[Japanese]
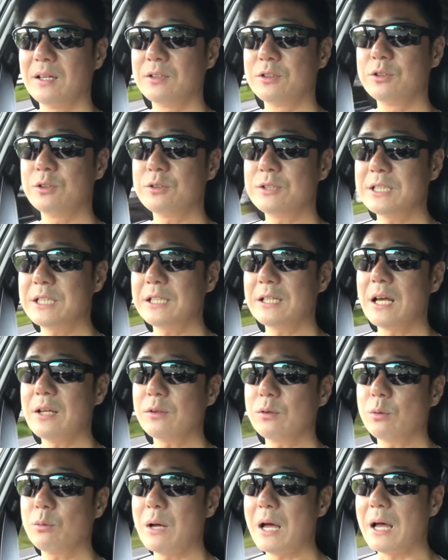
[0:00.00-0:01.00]

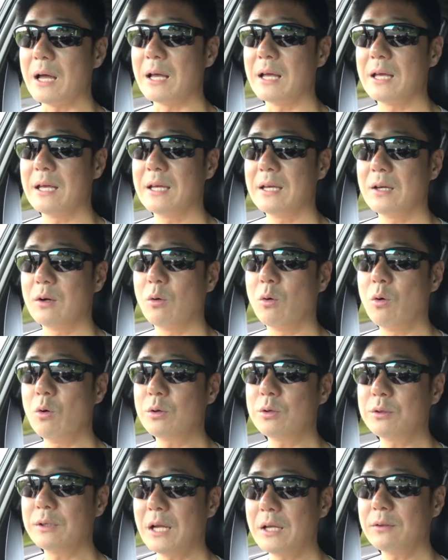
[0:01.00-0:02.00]
ニュージーランドは
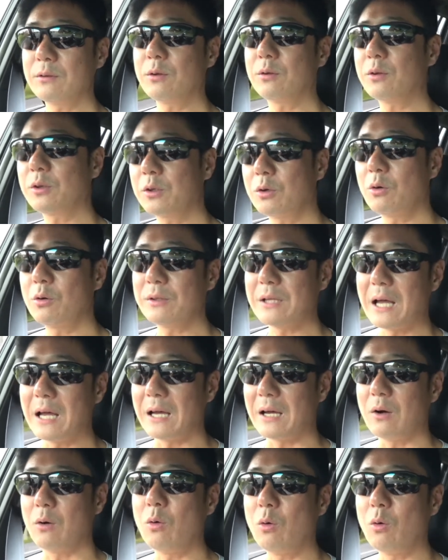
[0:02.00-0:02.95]
オークランドのような